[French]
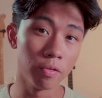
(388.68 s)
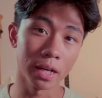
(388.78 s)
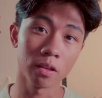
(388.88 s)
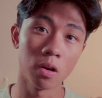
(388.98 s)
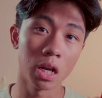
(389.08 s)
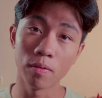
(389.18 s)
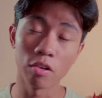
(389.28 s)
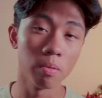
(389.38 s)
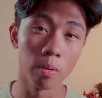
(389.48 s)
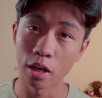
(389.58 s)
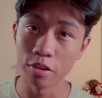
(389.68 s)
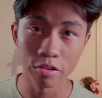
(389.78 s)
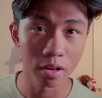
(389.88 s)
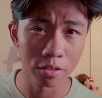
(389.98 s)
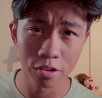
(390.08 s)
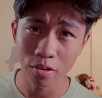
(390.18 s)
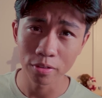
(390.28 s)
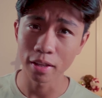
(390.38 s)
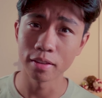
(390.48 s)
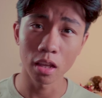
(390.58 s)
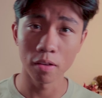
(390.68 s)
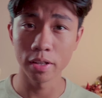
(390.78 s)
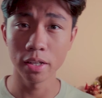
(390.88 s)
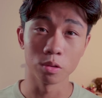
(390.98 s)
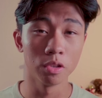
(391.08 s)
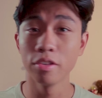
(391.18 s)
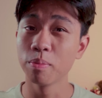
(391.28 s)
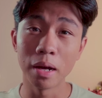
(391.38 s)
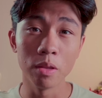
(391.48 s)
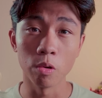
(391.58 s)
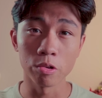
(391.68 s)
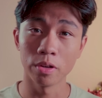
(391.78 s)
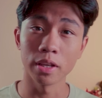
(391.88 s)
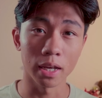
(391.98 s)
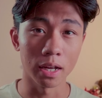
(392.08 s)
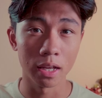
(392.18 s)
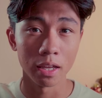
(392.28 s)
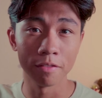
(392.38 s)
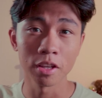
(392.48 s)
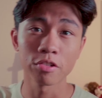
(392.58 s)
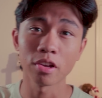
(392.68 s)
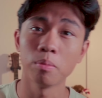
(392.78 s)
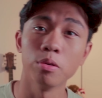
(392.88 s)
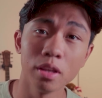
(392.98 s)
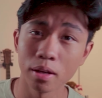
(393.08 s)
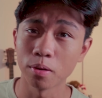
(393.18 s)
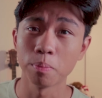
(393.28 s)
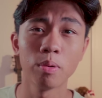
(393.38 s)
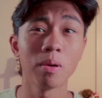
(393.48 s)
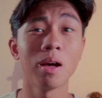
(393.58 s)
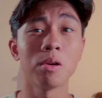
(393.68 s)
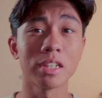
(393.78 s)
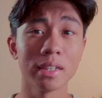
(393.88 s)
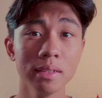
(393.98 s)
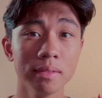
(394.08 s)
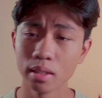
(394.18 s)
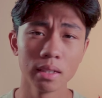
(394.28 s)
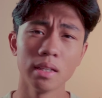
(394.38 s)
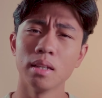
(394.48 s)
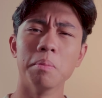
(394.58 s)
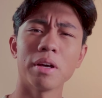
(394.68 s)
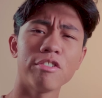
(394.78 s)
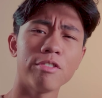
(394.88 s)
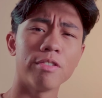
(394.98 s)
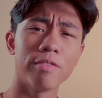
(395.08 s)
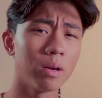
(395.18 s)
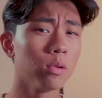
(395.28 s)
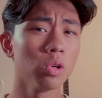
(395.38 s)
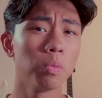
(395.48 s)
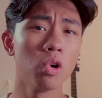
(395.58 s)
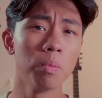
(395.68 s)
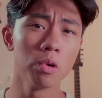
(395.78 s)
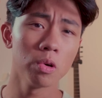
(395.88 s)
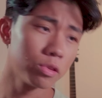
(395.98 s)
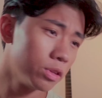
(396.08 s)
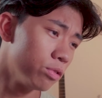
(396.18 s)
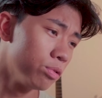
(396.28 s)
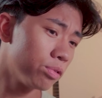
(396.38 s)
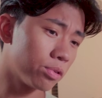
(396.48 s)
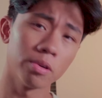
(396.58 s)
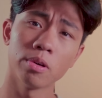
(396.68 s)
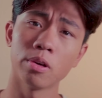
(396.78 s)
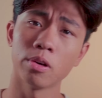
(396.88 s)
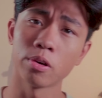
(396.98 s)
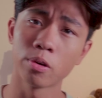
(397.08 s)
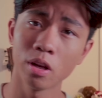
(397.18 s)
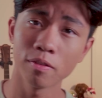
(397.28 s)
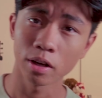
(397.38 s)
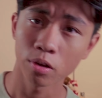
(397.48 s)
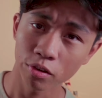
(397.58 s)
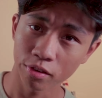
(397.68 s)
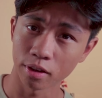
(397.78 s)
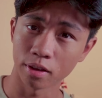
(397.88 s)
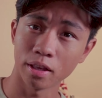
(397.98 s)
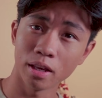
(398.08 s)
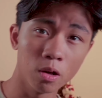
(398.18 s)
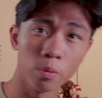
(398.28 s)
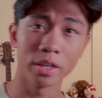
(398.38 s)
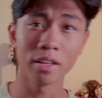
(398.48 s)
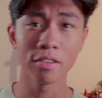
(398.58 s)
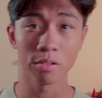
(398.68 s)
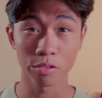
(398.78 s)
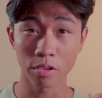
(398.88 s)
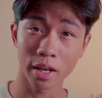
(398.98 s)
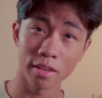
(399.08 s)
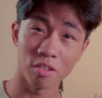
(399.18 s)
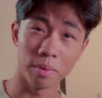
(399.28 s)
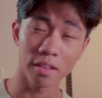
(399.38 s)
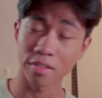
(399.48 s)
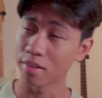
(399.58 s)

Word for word: je devrais être en live à ce moment-là déjà, déjà en train de travailler. Donc, n'hésitez pas à nous rejoindre et et à venir charbonner euh, pour la rentrée. Bref, fin de l'auto-promo, retenez juste que, euh, les vacances et, le week-end, si on s'organise bien,